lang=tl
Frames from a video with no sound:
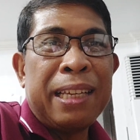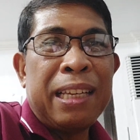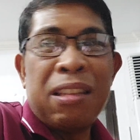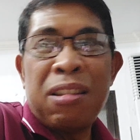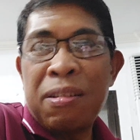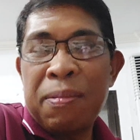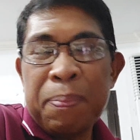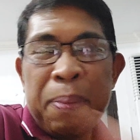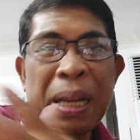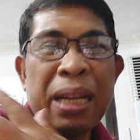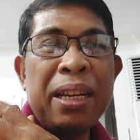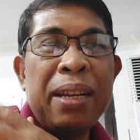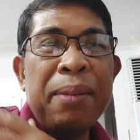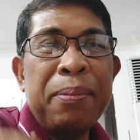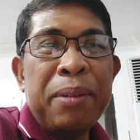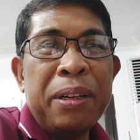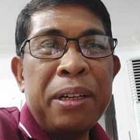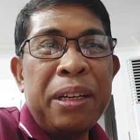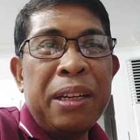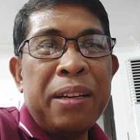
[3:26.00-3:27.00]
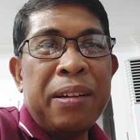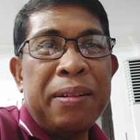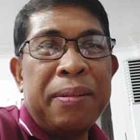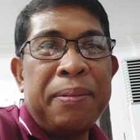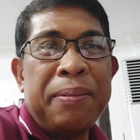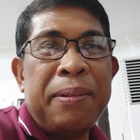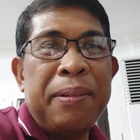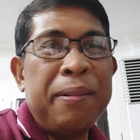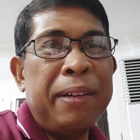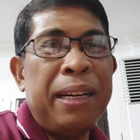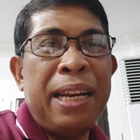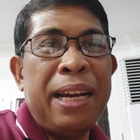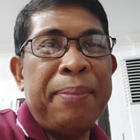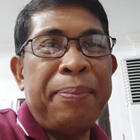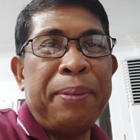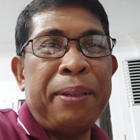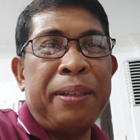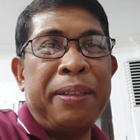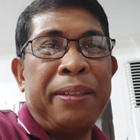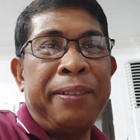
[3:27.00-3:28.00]
Itong pandemonyum,
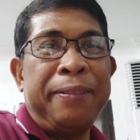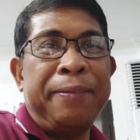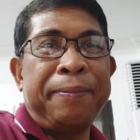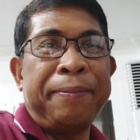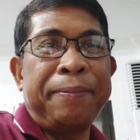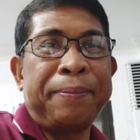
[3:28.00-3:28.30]
wala po.